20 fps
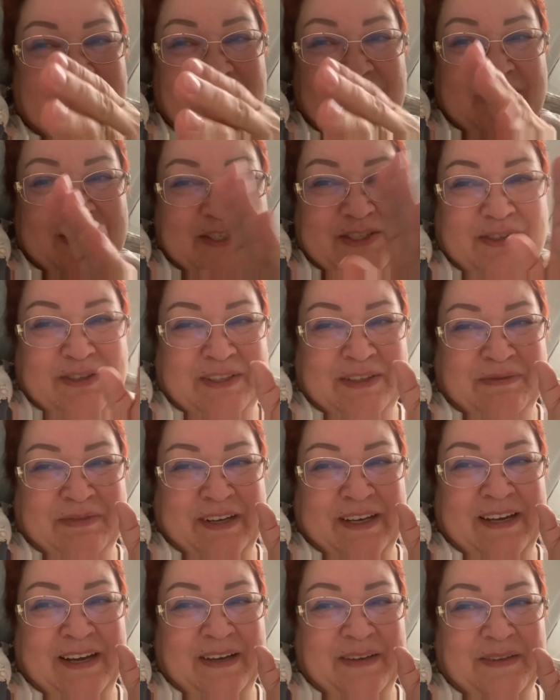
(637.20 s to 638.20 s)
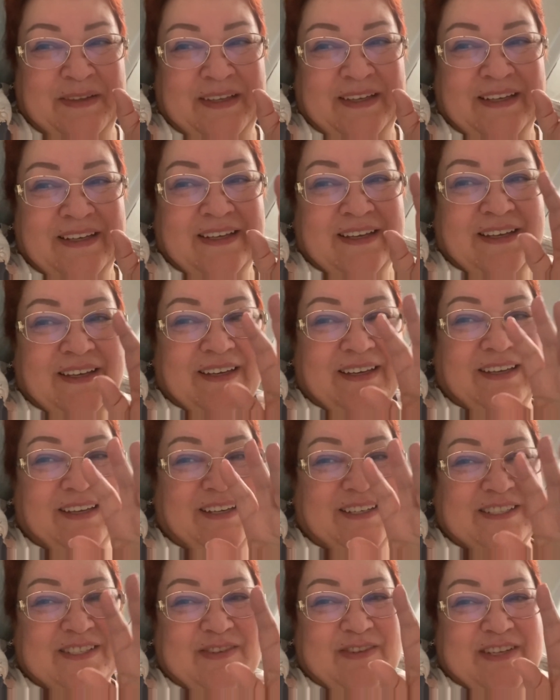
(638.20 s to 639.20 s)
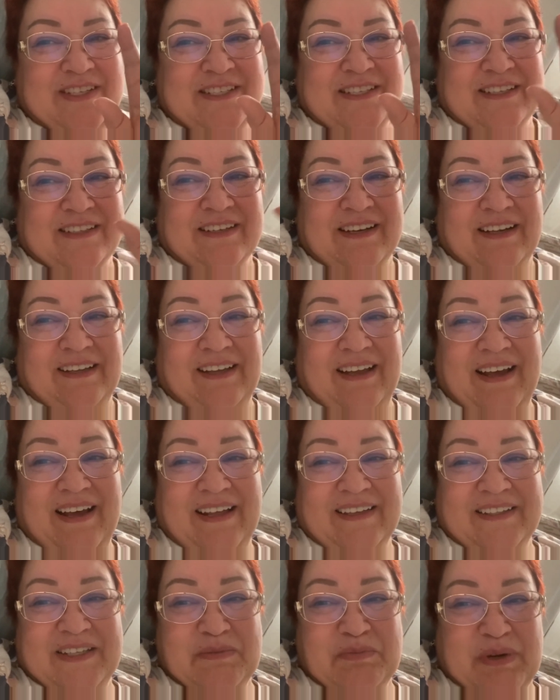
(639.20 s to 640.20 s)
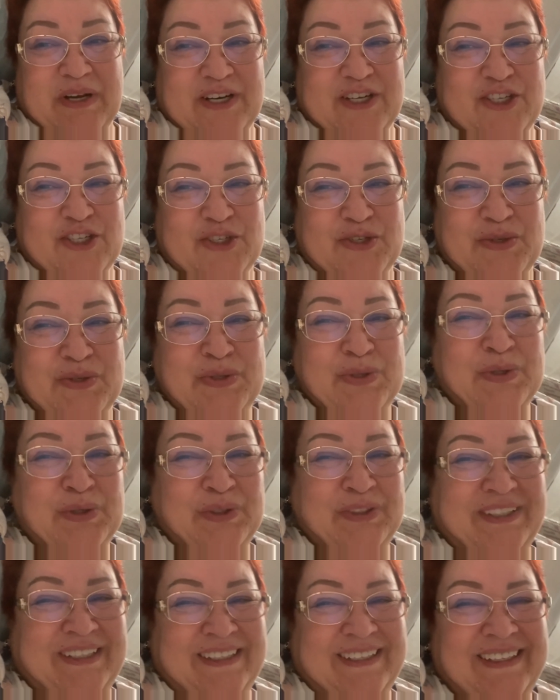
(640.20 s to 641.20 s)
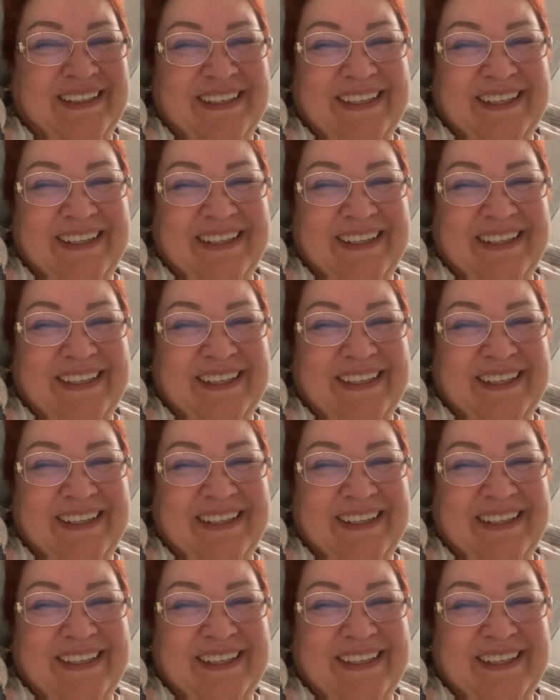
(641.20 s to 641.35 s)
между тополями и развесят халаты, парашюты.